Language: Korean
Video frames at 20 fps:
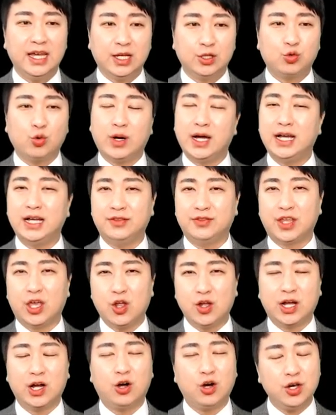또한
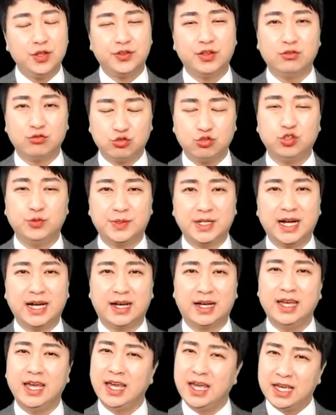내외과 활성
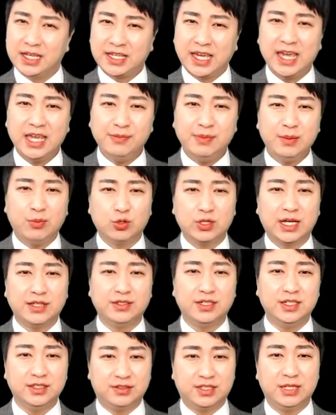수술비가
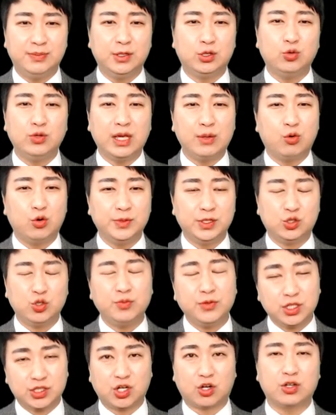KB보다는 DB 손해보험이 좀
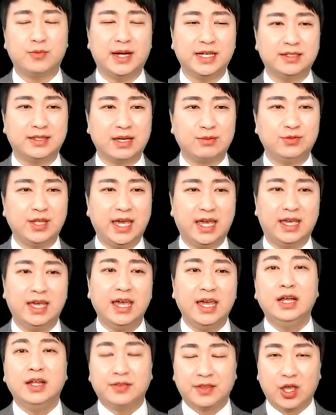더 저렴하기 때문에
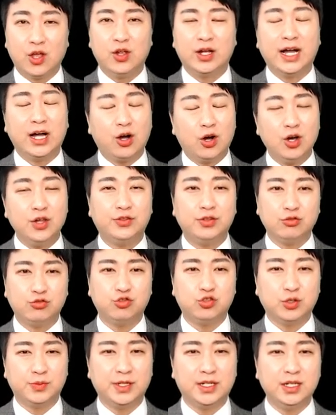내열과 활성
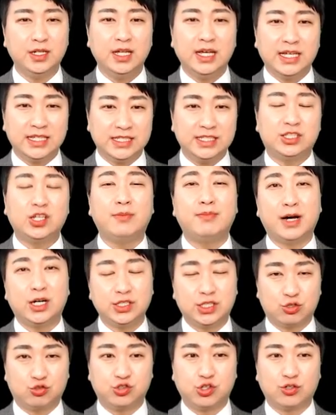수두비를 2천만
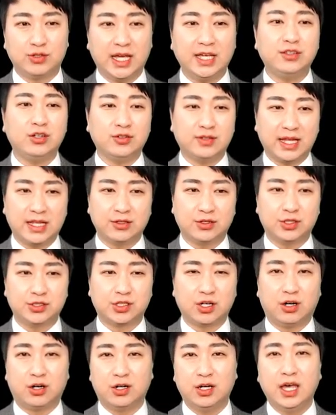원씩 구성을 해드렸다는
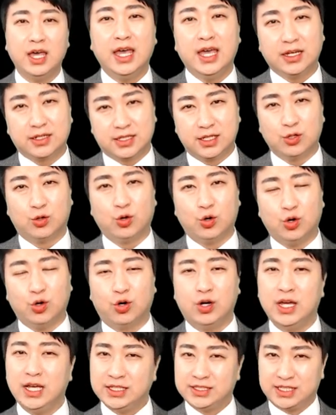거죠.
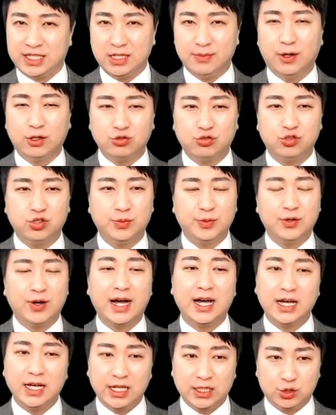그리고 질병
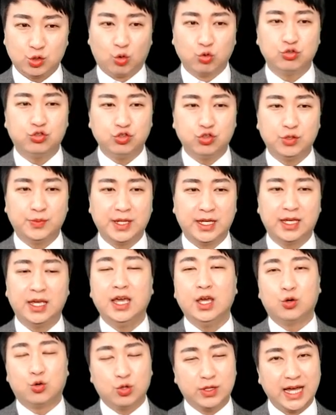수두비와 종수두비
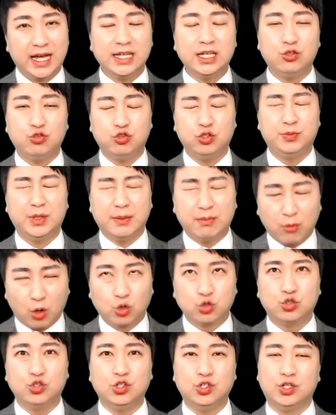그리고 상해 수두비
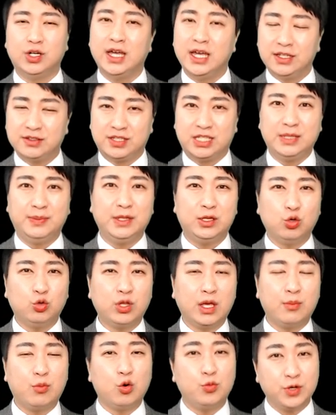모두 DB
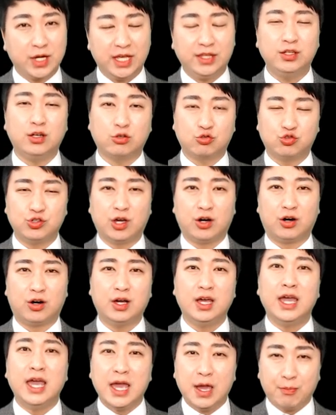손해보험을 해드렸고요.
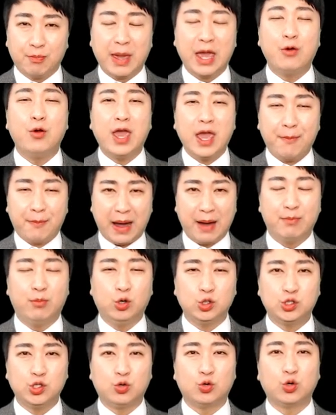매회
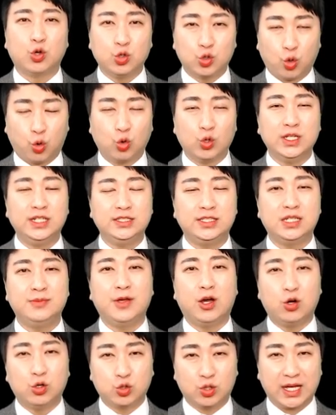반복적으로 동일
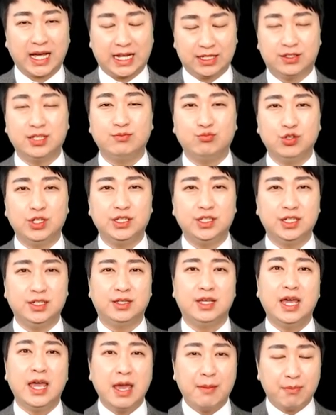질병 같은 부위는
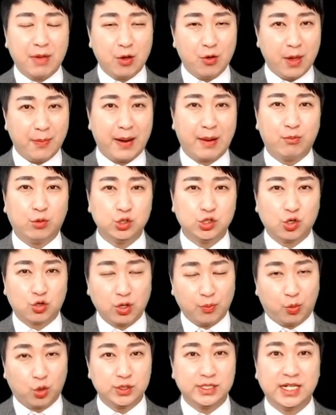매회
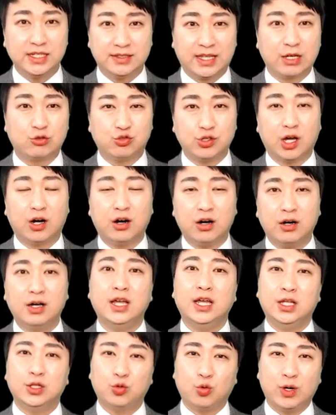반복적으로 보장이 되고요.
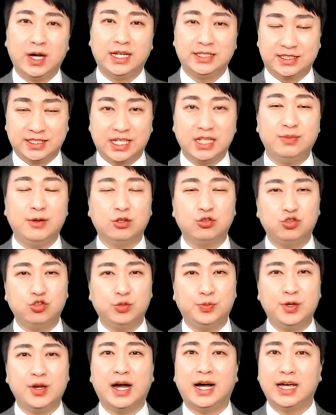또한 질병
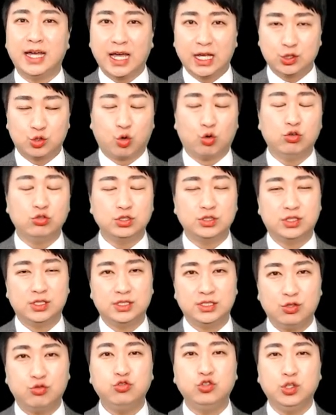수두비와 종
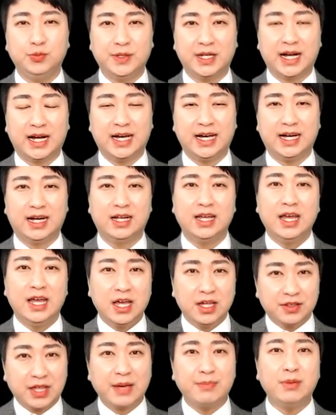수두비가
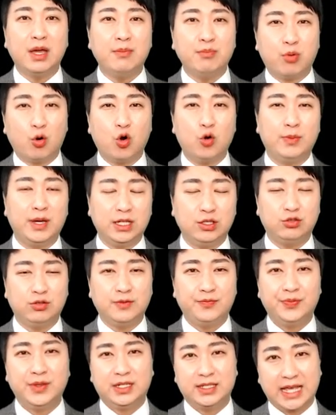생명보험의
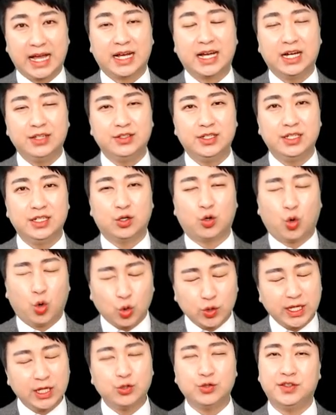약간을
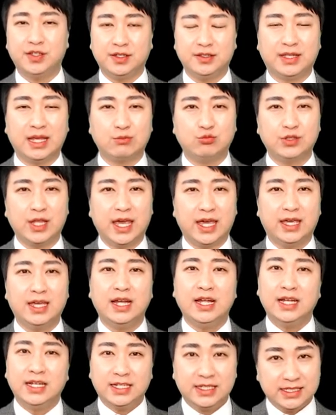코대로 쓰기 때문에
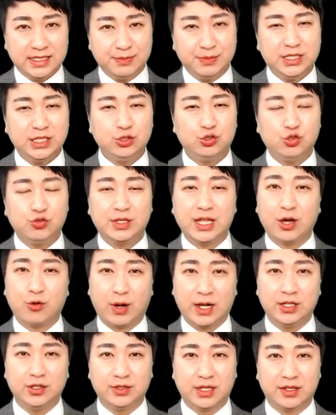임신 출산
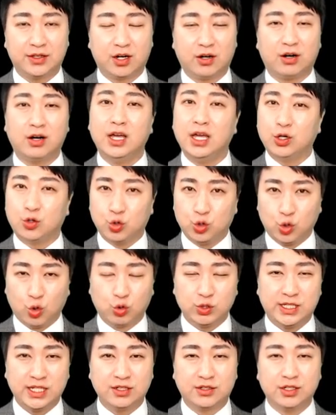관련해서 그
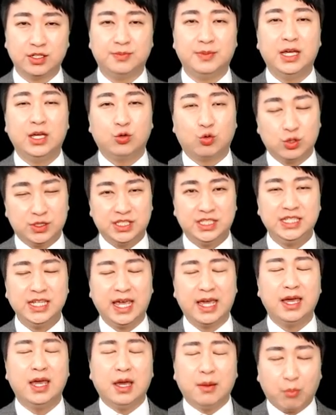요실금, 그
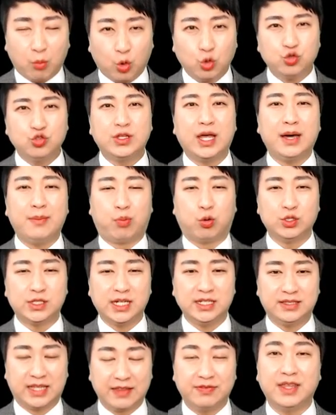치액 모두 다
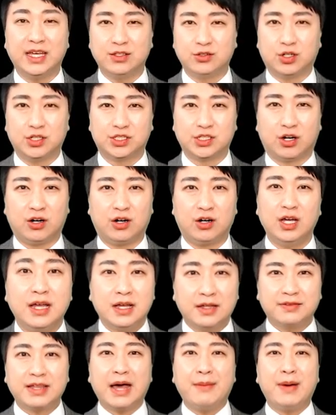보장이 된다는 거죠.
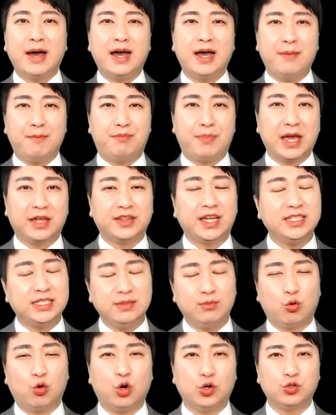다만
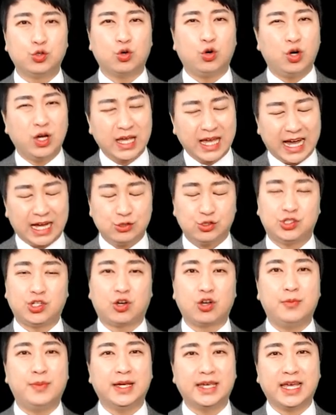145원으로 아주
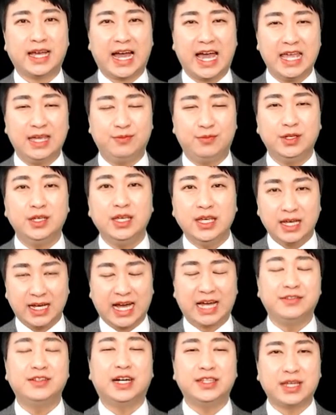저렴하게 가입이
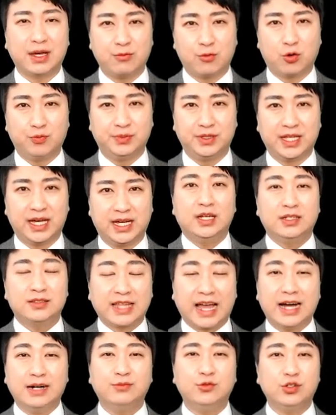가능하다는 겁니다.
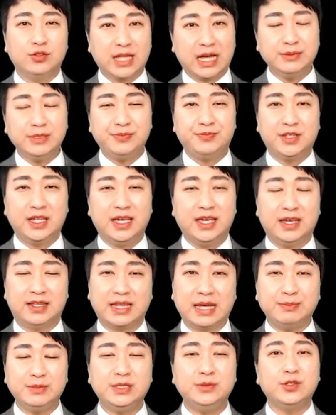다음은 30세,
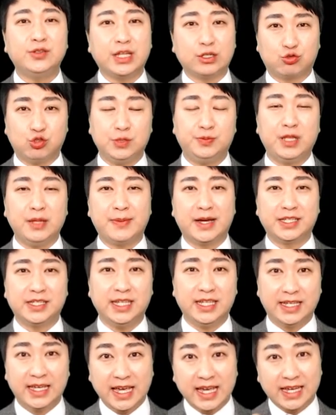3 0년납 90세
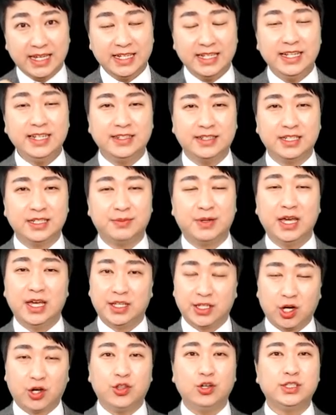만기 1급
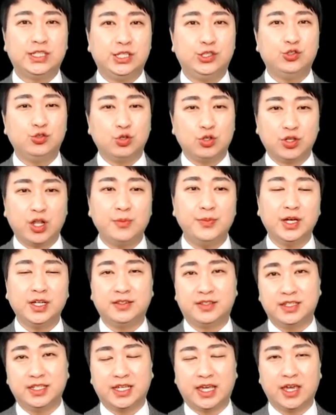여성 기준으로 설명해
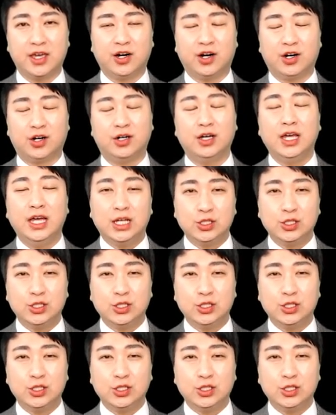드릴게요.